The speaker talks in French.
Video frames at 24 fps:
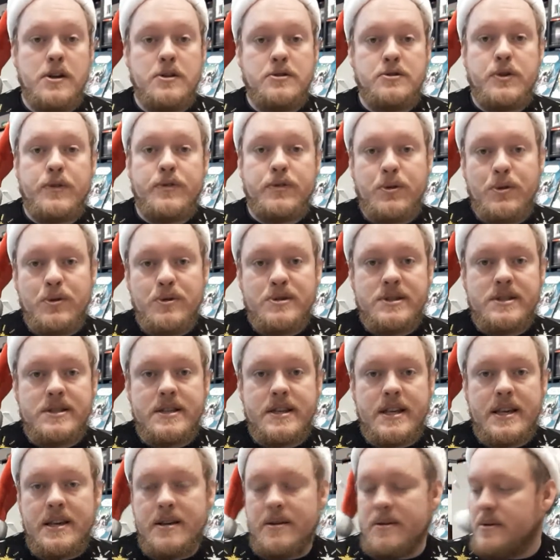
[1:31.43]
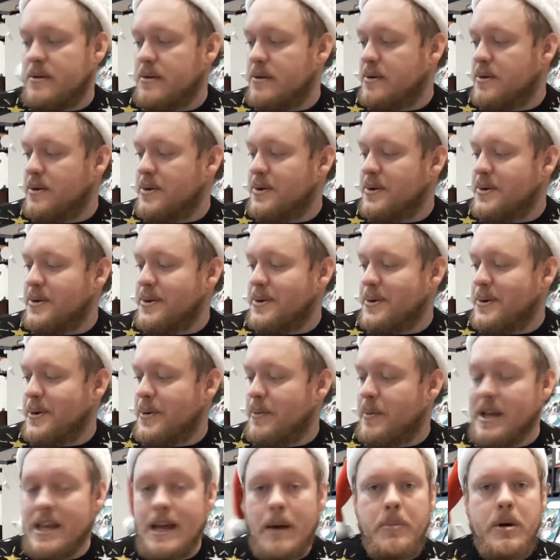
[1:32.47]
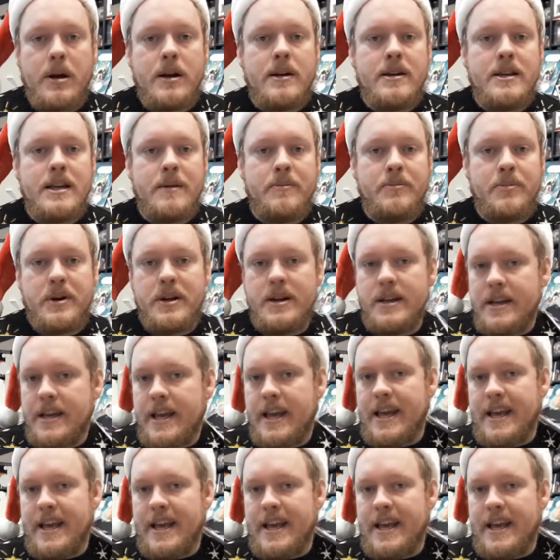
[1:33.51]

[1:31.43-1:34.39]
Sauf que c'est. Il euh, n'y bah, a pas, y a pas les,